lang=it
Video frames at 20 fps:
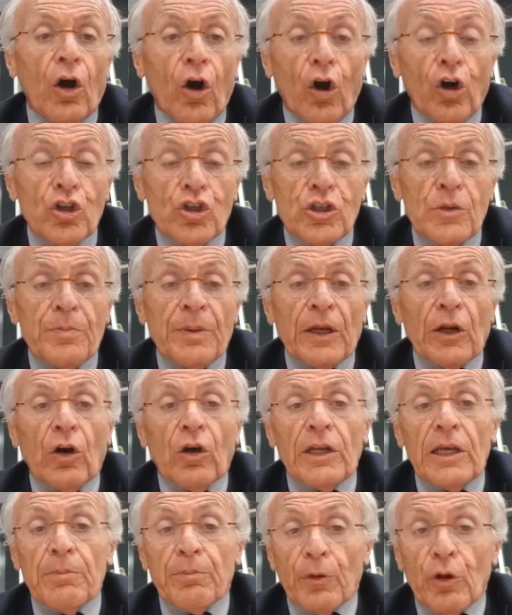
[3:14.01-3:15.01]
Oggi
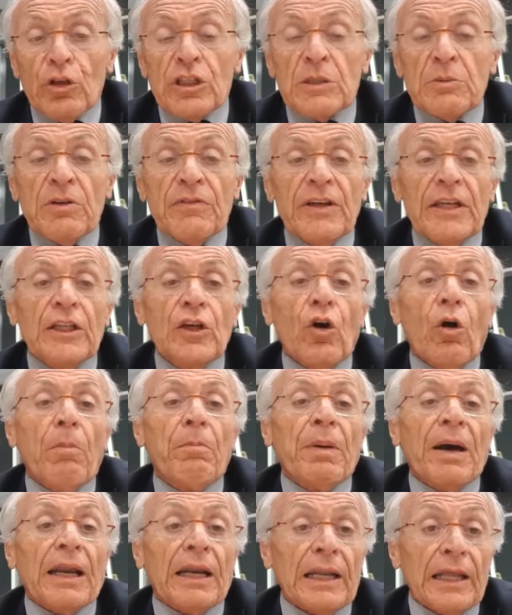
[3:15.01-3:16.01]
però nei prossimi
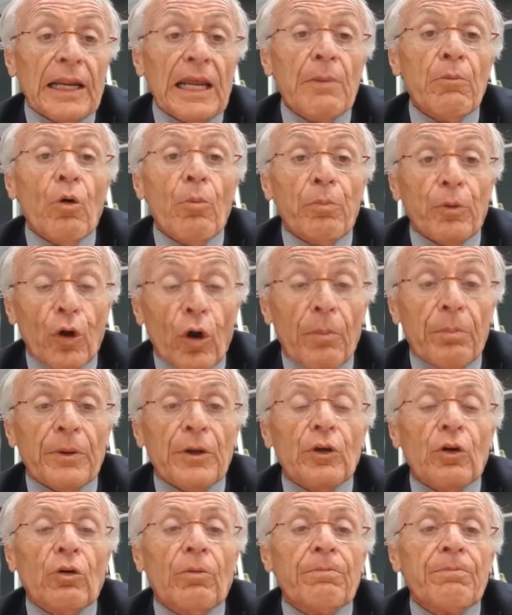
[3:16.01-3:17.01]
video parleremo
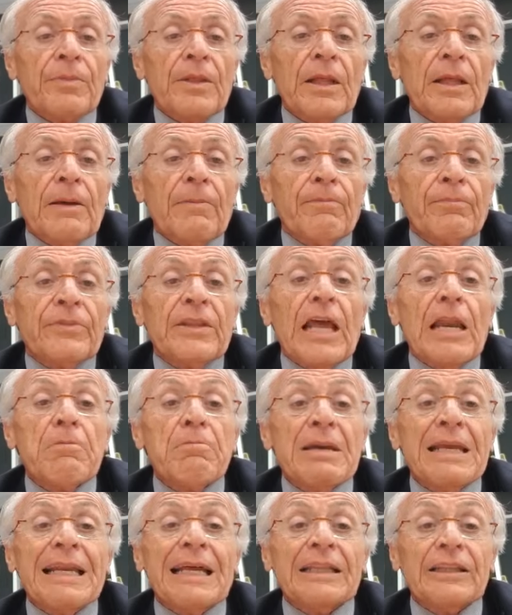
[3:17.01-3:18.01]
proprio
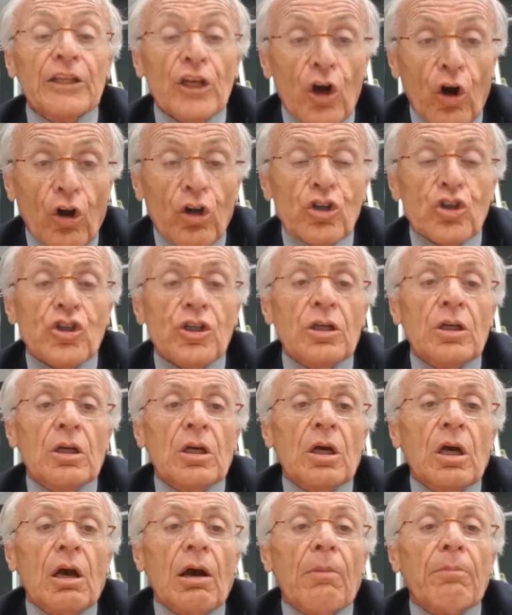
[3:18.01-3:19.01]
del Milan di oggi,
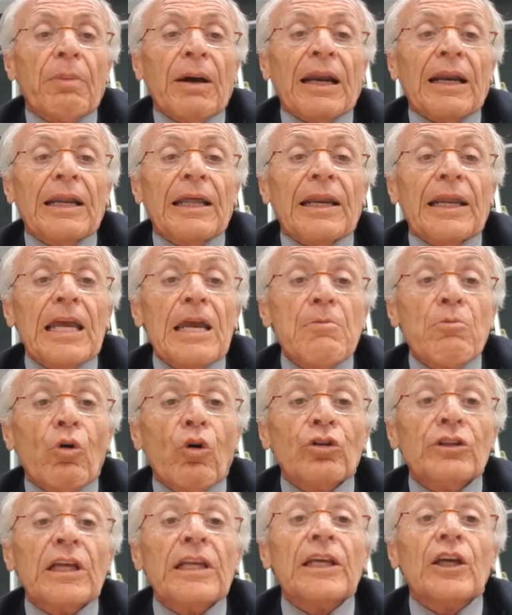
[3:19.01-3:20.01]

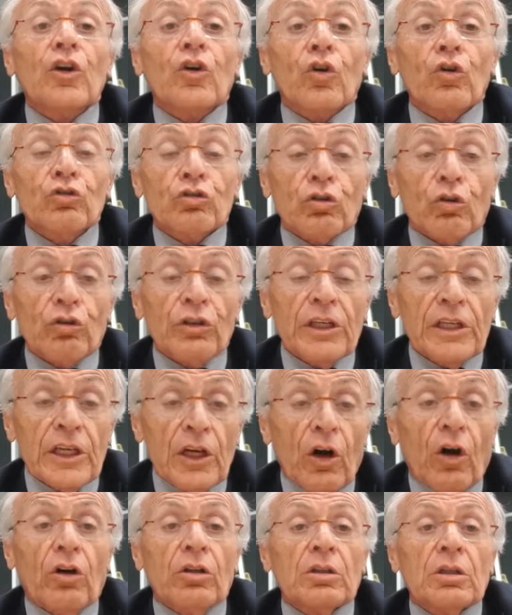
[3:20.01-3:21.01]
parleremo dell'incontro di
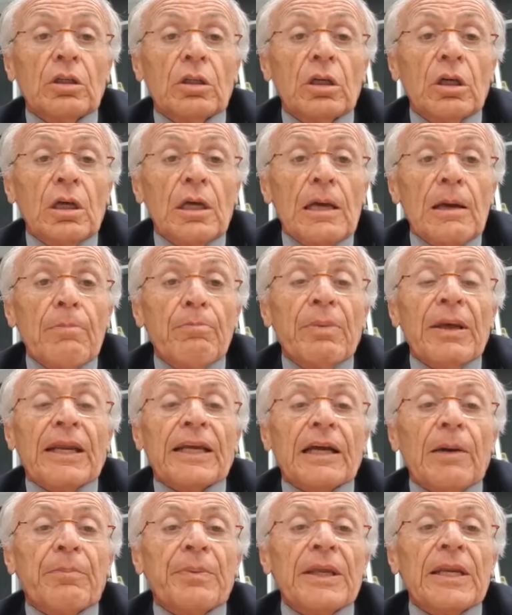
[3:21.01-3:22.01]
Nyon
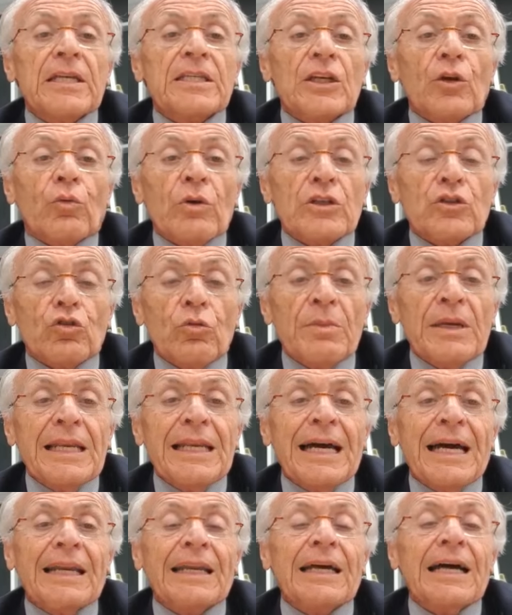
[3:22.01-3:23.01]
per capire se questo
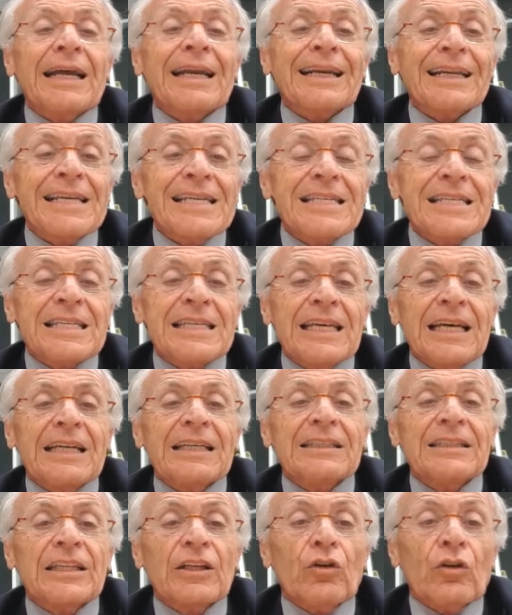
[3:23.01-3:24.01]
Milan rischia
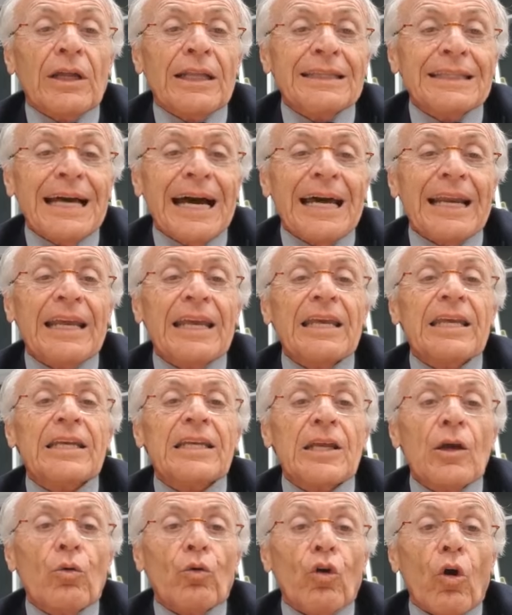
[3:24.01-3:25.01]
di non andare
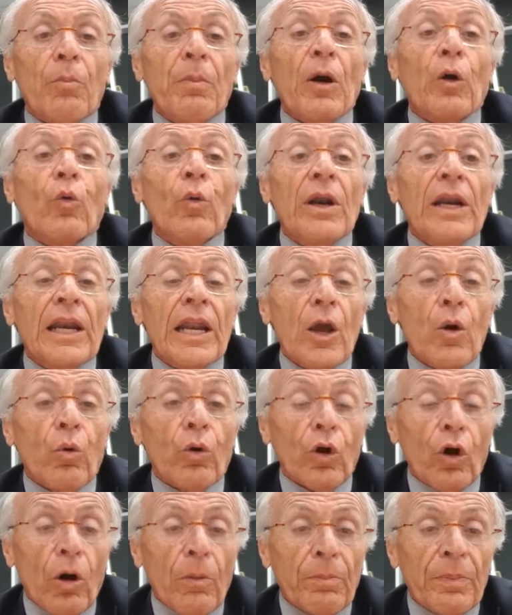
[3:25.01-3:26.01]
in Europa.
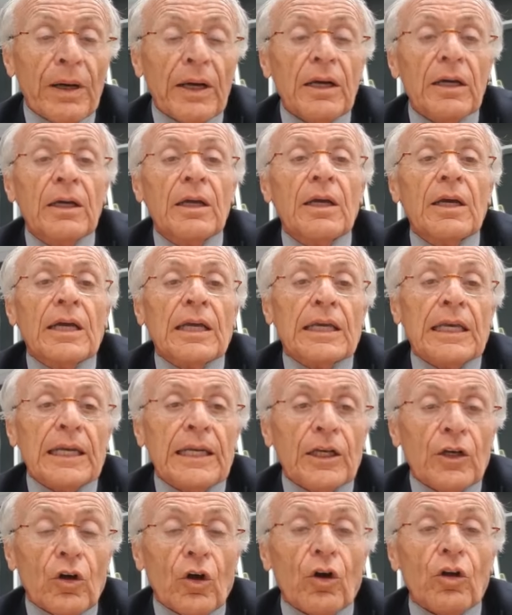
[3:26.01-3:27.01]
Quell'Europa che
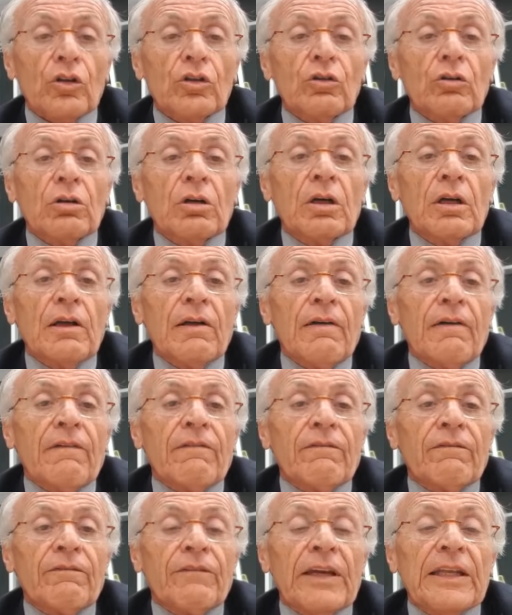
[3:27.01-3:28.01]
ricordo
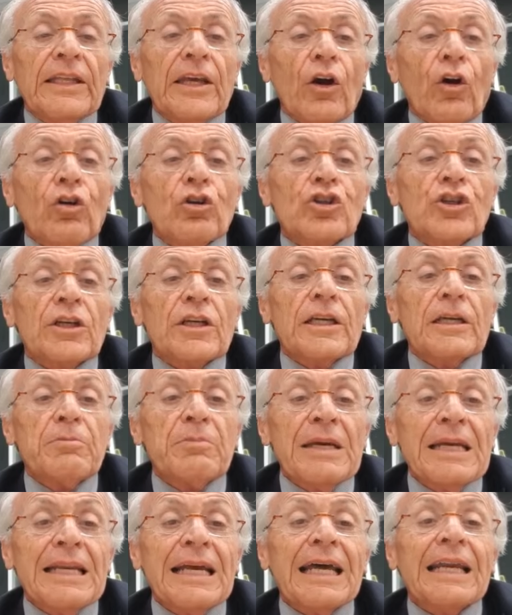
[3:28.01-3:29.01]
vede oggi
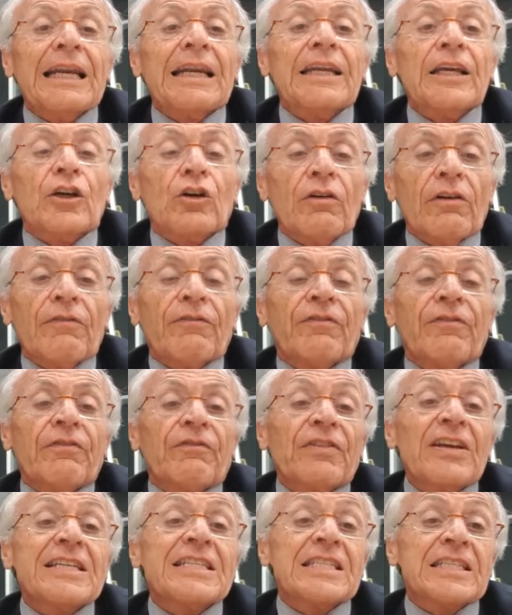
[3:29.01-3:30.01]
il Milan
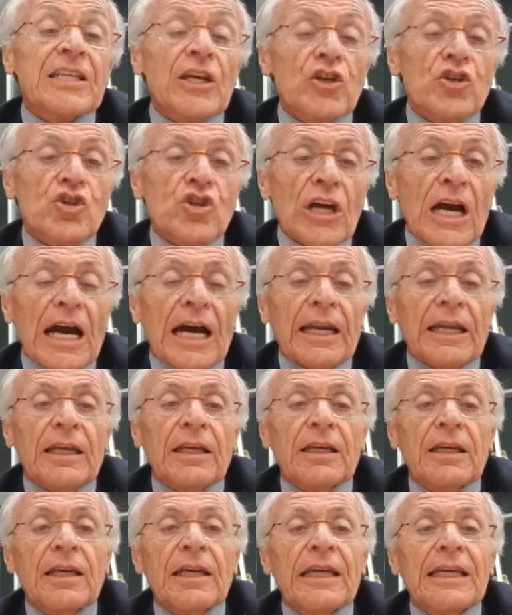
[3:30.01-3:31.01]

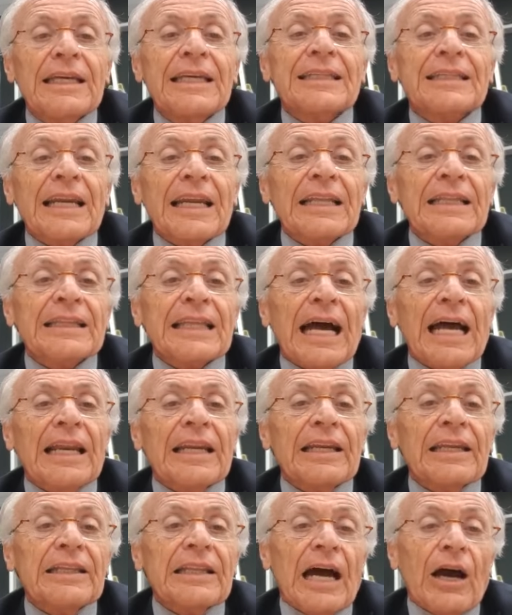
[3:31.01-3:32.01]
festeggiare i 30
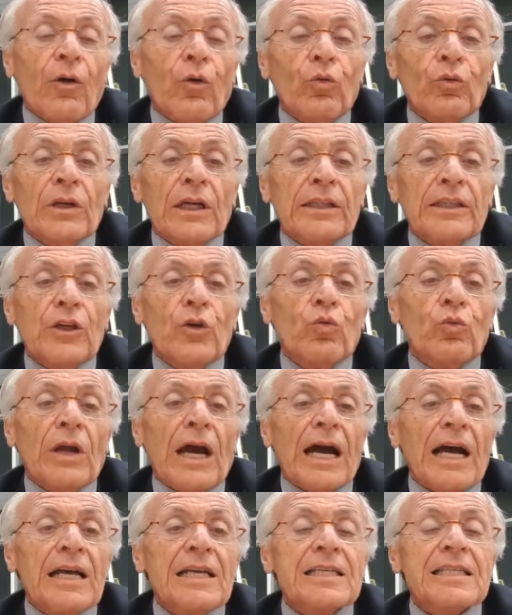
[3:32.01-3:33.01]
anni un, di
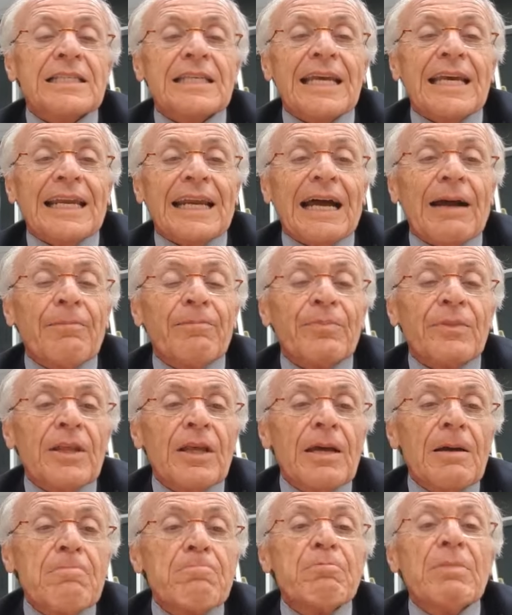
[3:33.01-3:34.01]
una sera
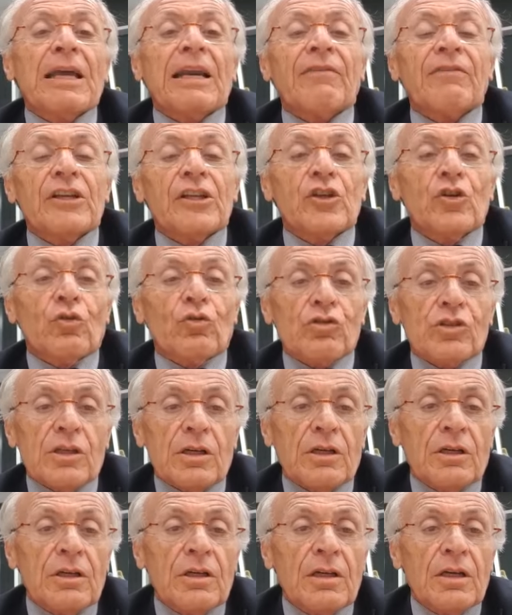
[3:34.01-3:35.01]
meravigliosa.